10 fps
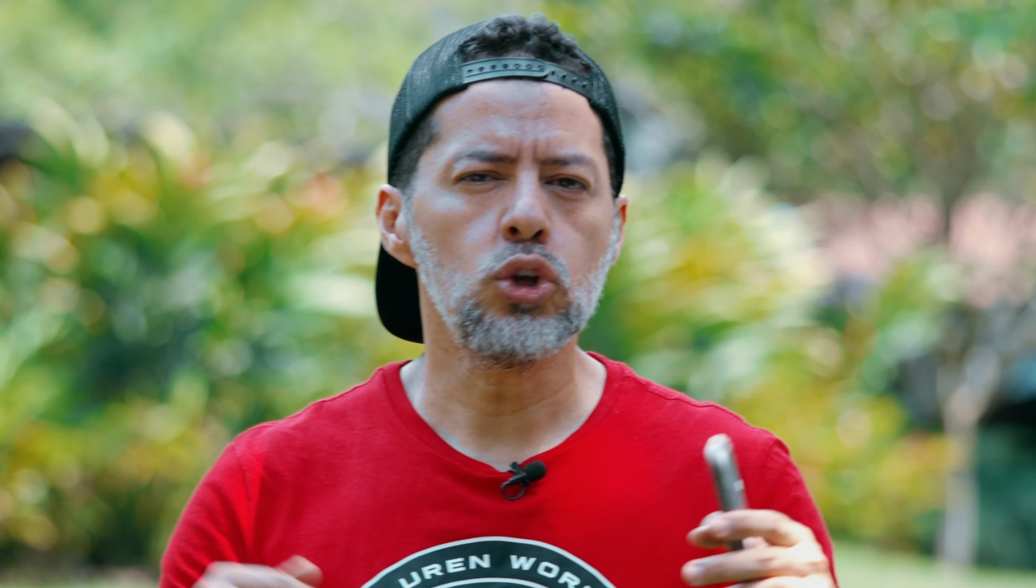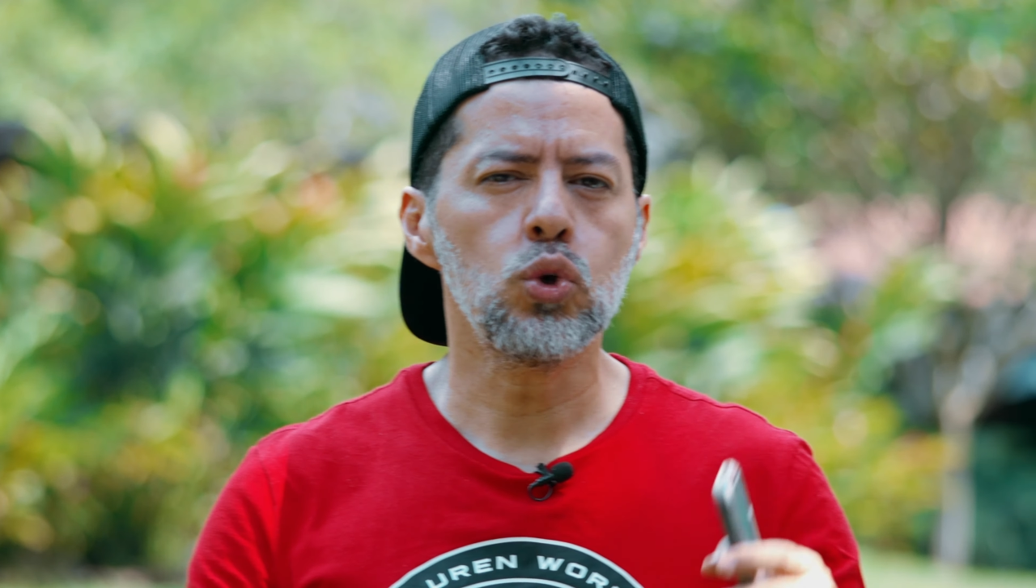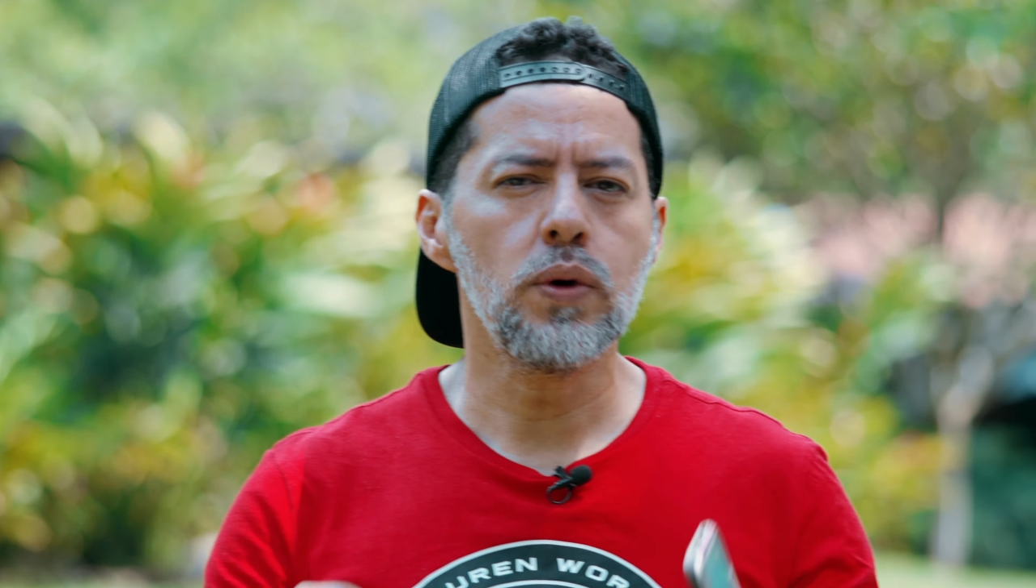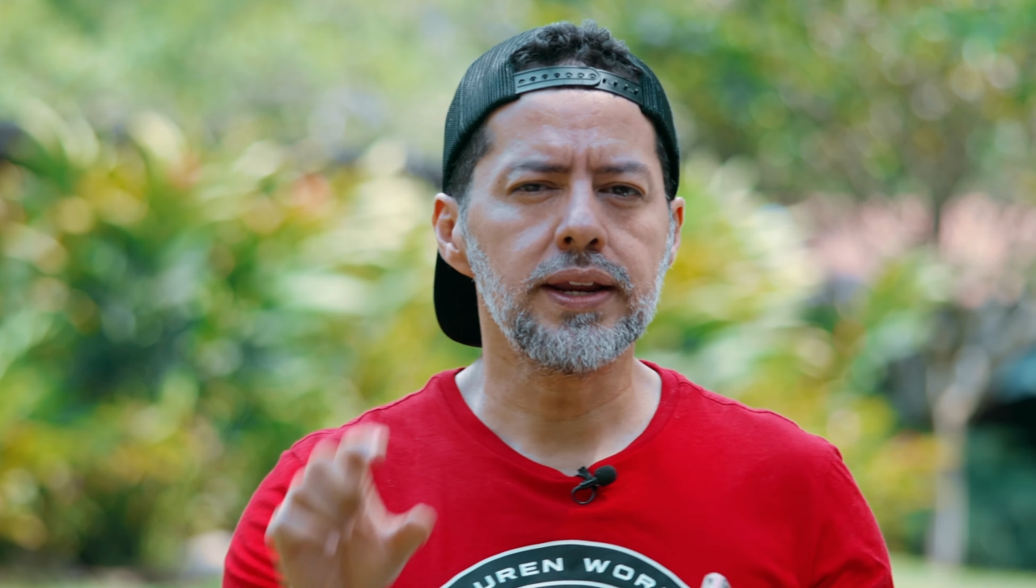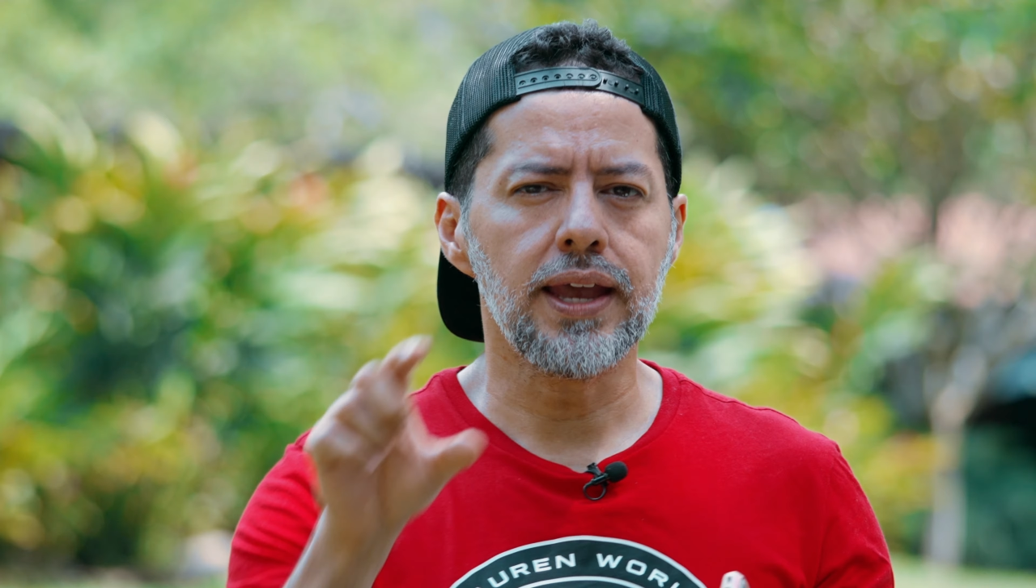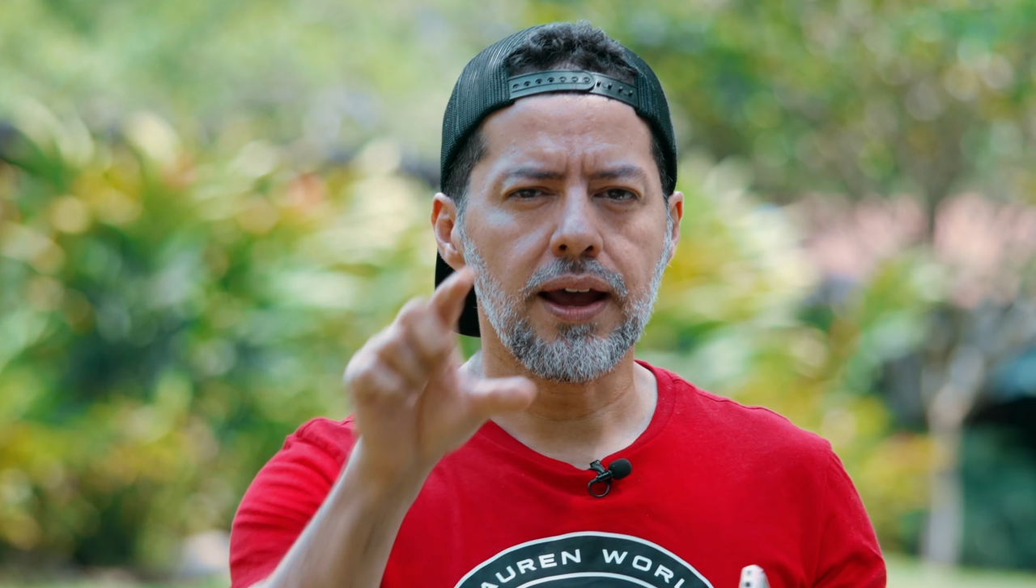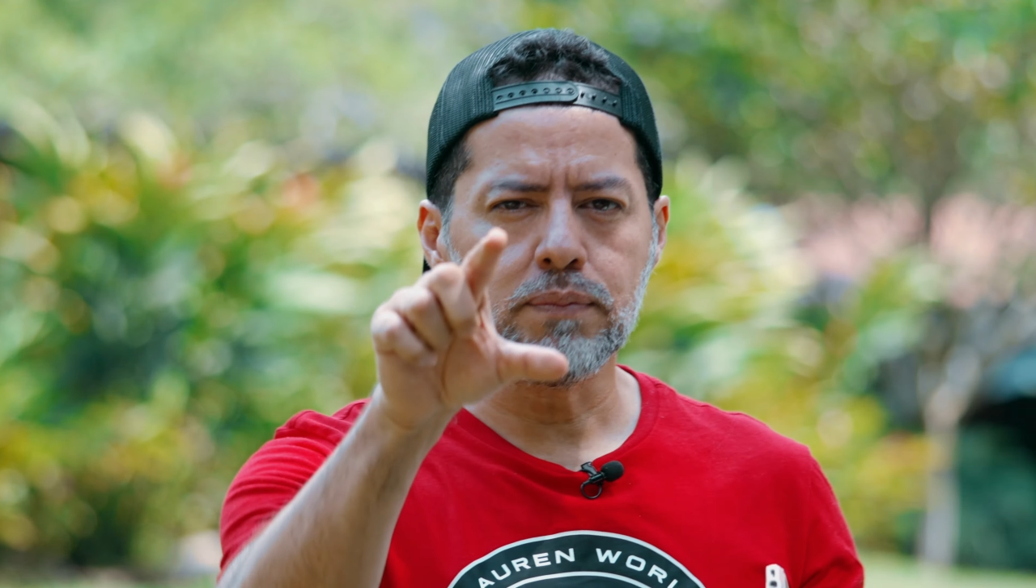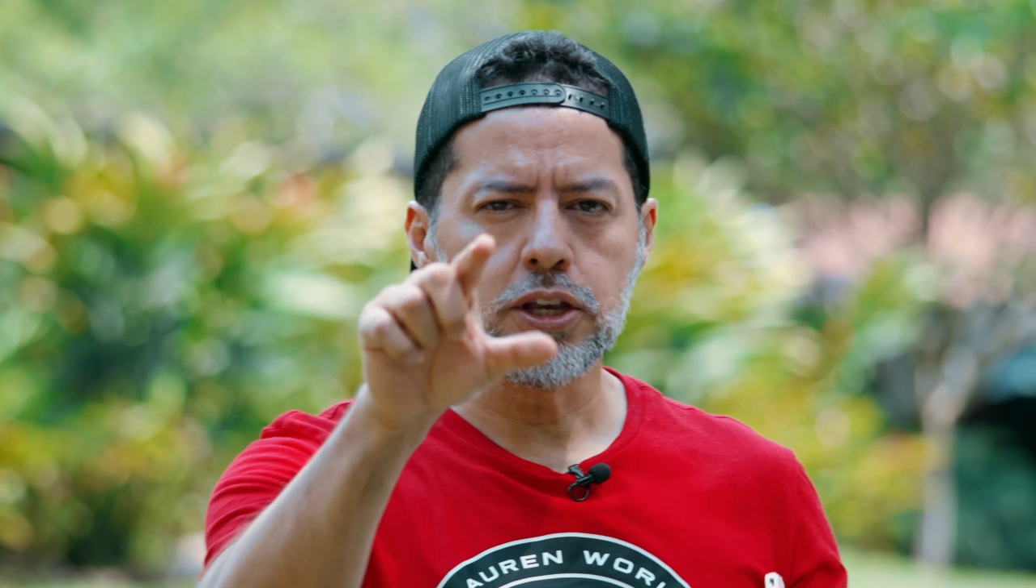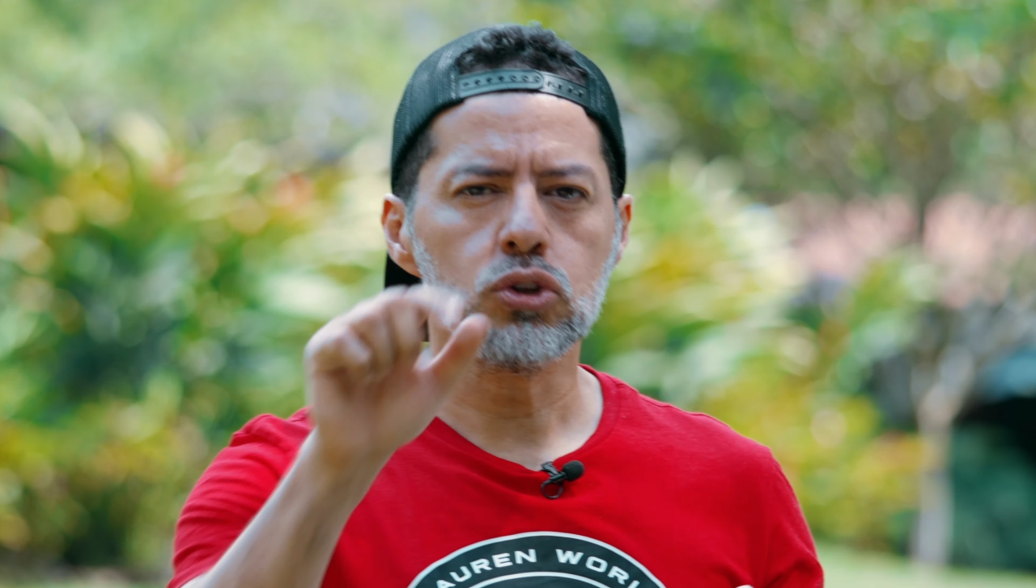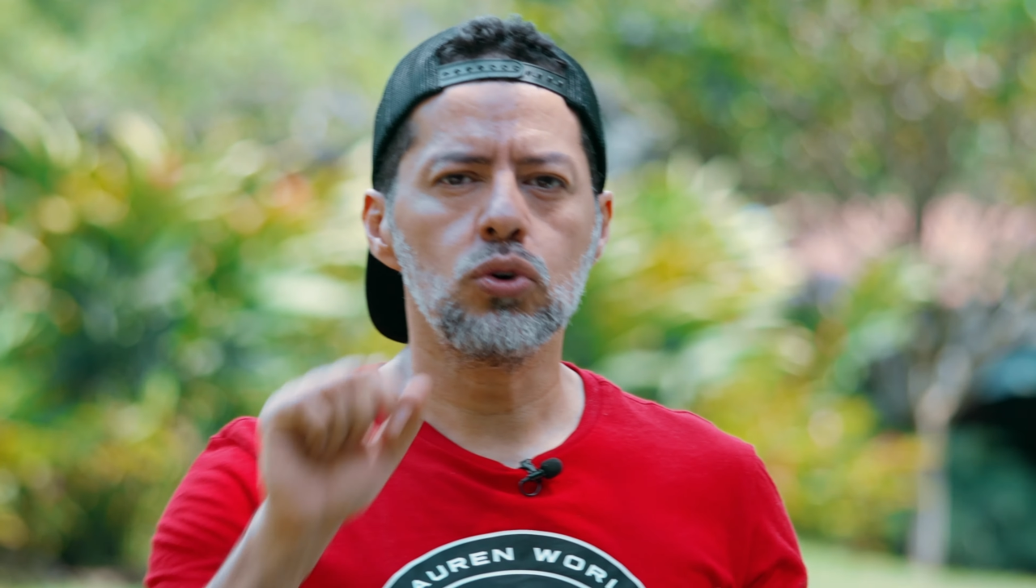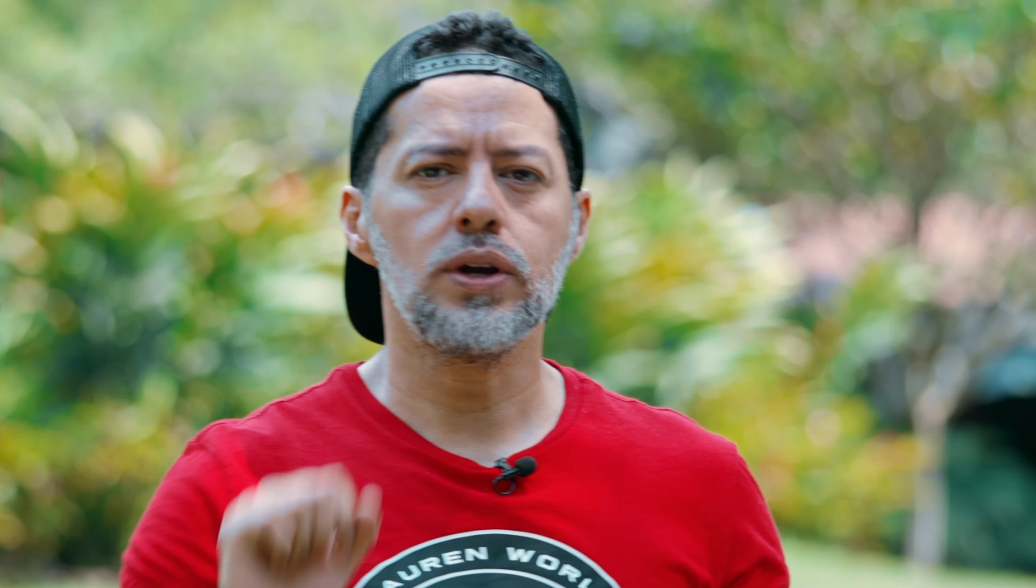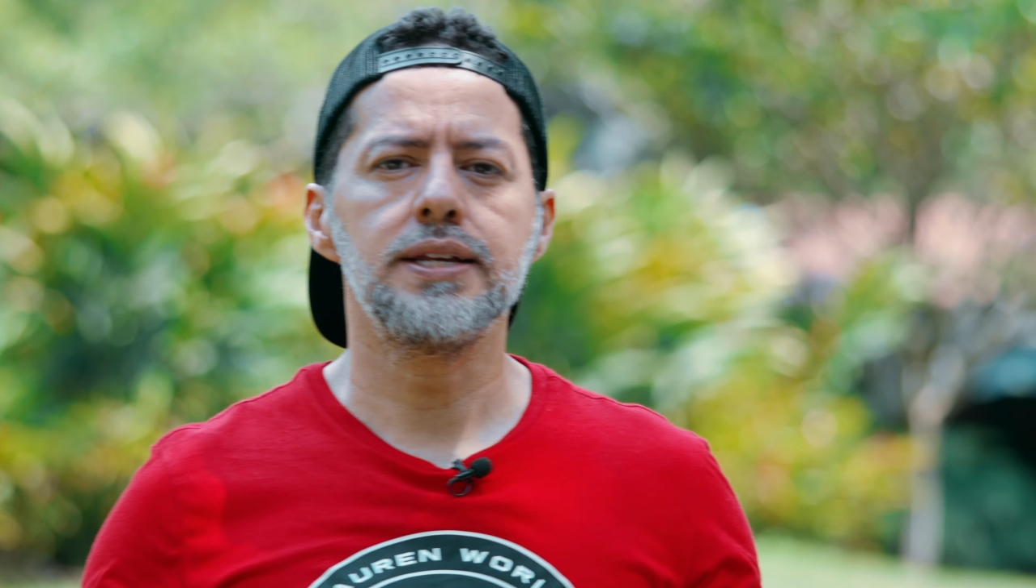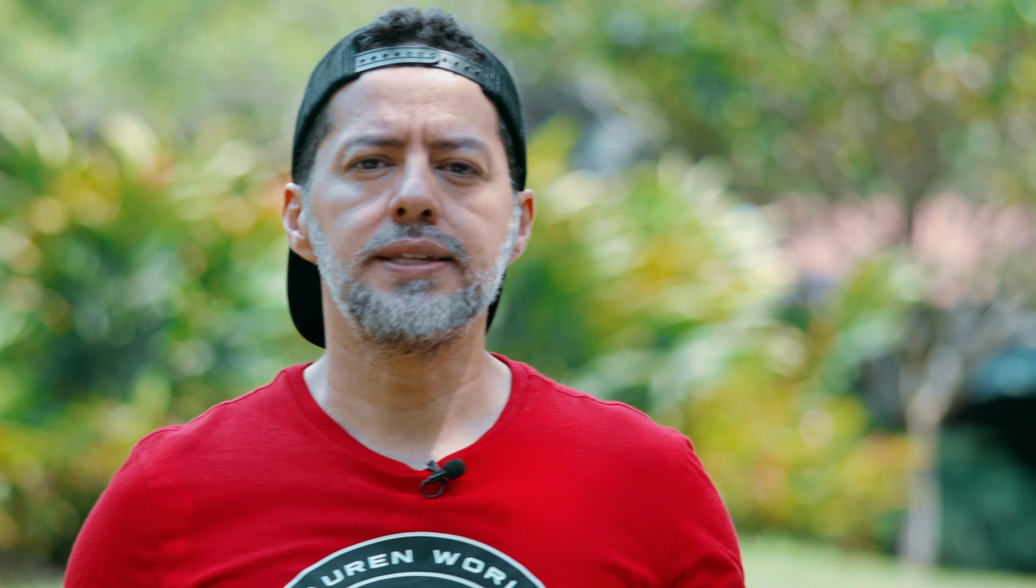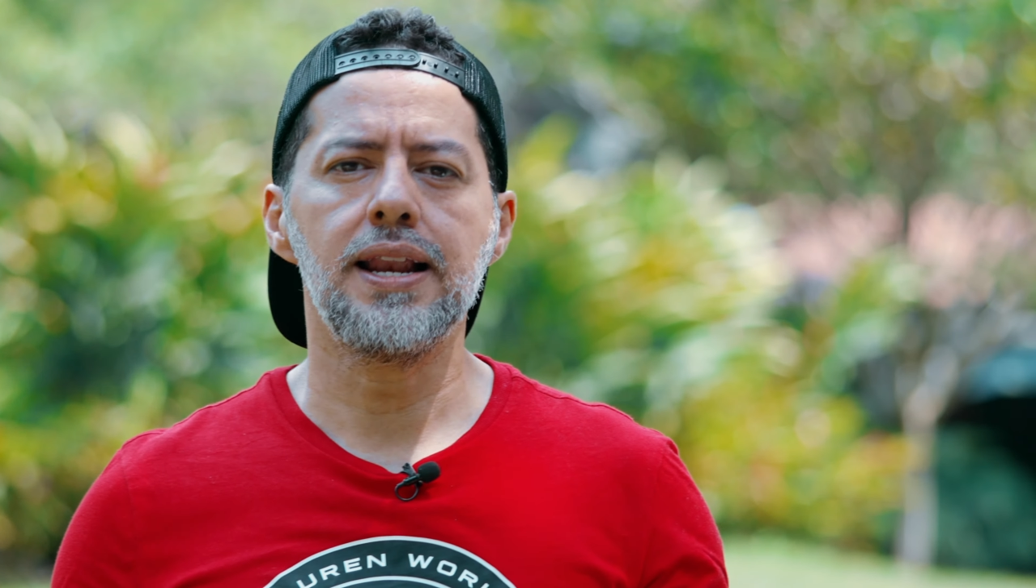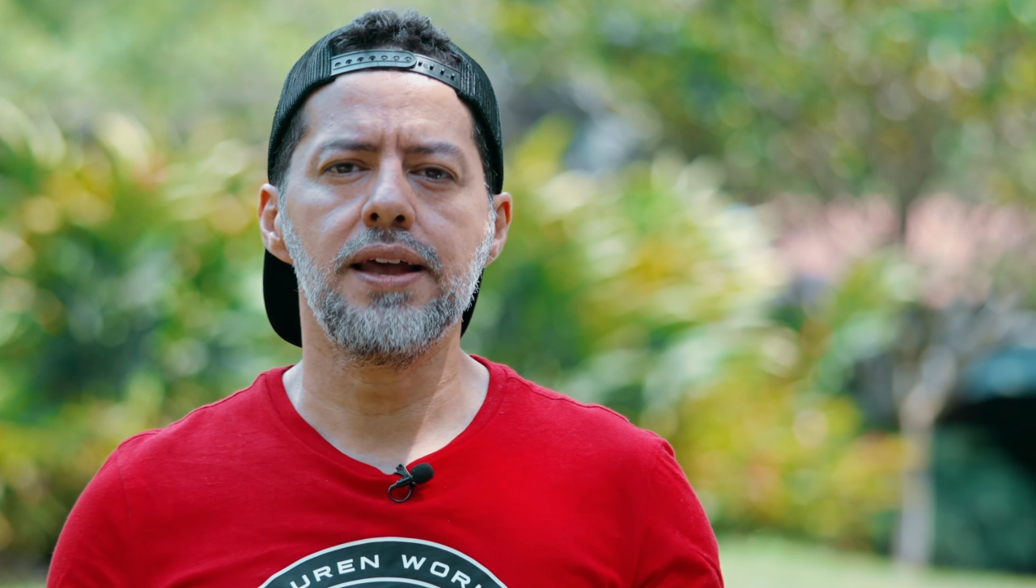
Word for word: youtubers que han visto este